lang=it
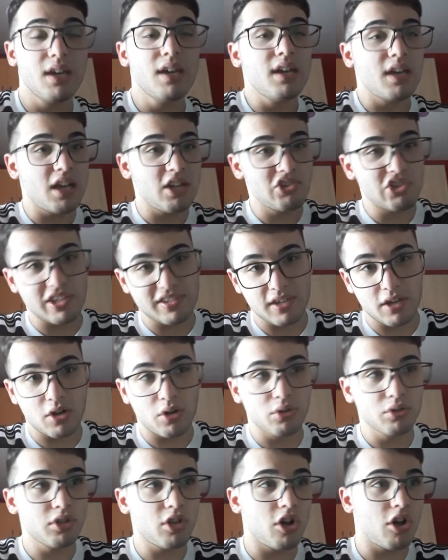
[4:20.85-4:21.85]
è già
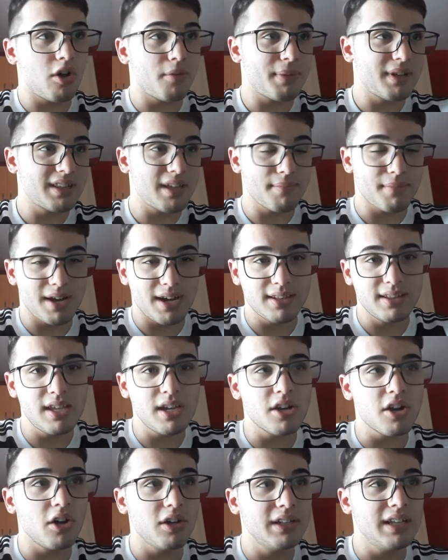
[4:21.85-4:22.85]
secondo
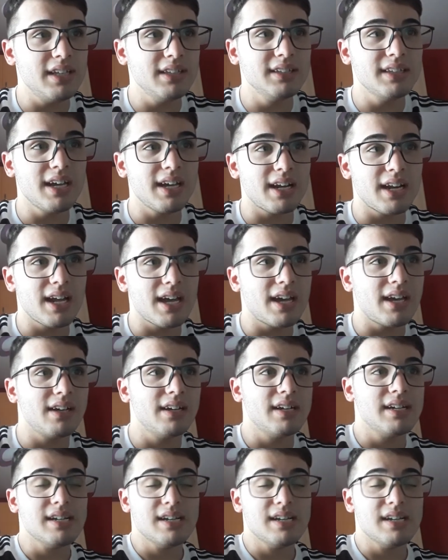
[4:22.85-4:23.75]
matematico, l'Inter eh,